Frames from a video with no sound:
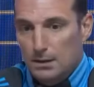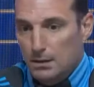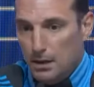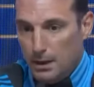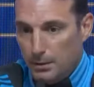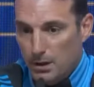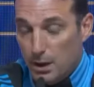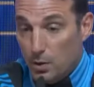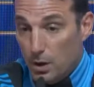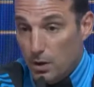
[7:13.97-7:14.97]
a nivel de
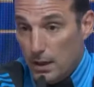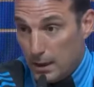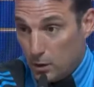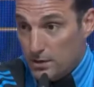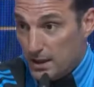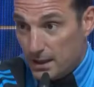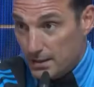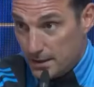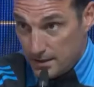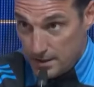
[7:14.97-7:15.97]
juego, las cosas que
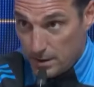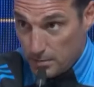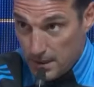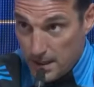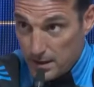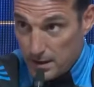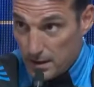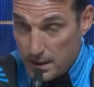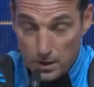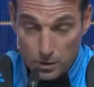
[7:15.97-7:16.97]
se hicieron bien, eh,
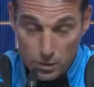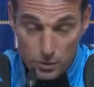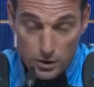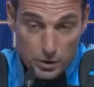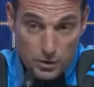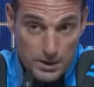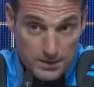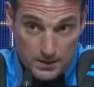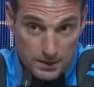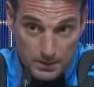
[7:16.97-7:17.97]
Leo estuvo en todas,
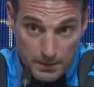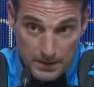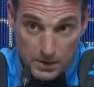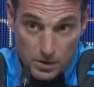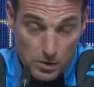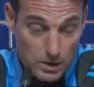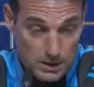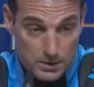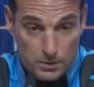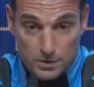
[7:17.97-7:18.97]
en el pase gol, en la
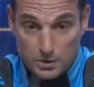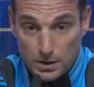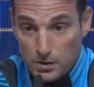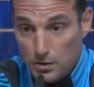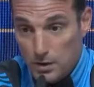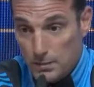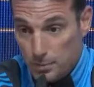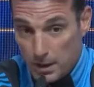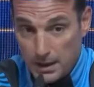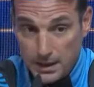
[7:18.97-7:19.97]
situación de gol, y por
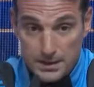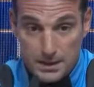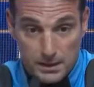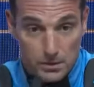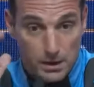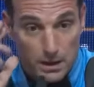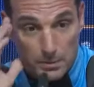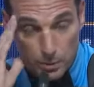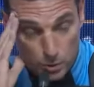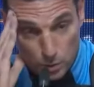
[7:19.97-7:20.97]
la derecha creo que el
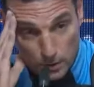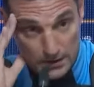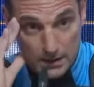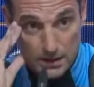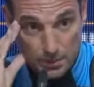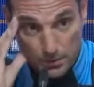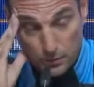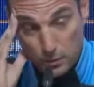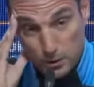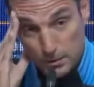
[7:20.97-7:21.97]
equipo estuvo bastante
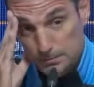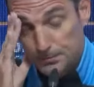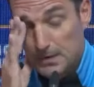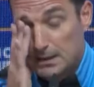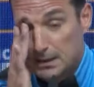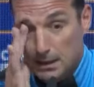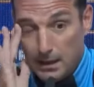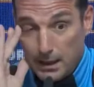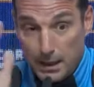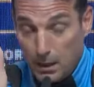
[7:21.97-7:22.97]
profundo
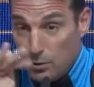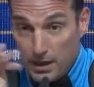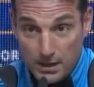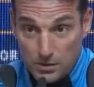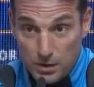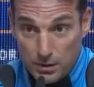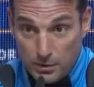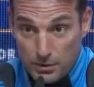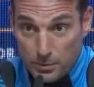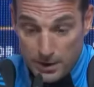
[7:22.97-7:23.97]
era la única zona donde
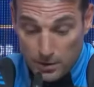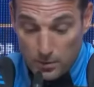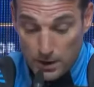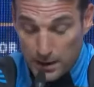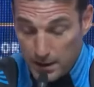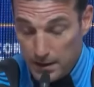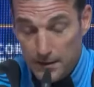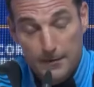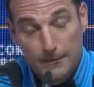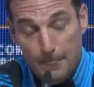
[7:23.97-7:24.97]
se podía jugar eh,
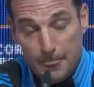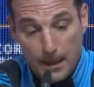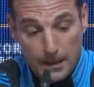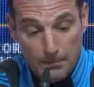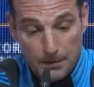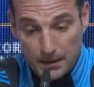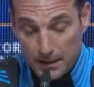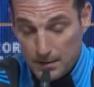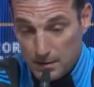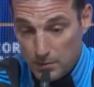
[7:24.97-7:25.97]
en la parte
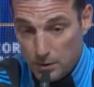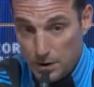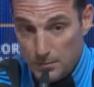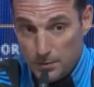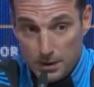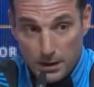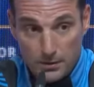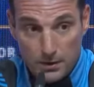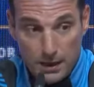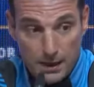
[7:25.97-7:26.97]
del segundo tiempo, el resto
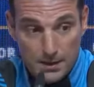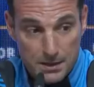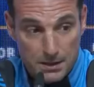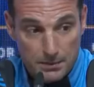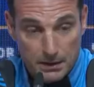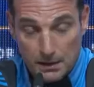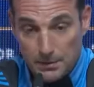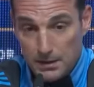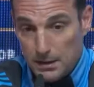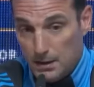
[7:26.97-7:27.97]
de la cancha era
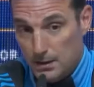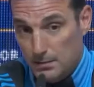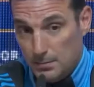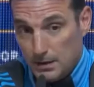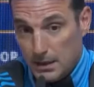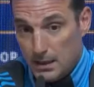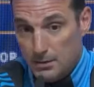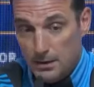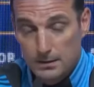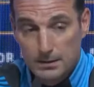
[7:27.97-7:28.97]
prácticamente impracticable.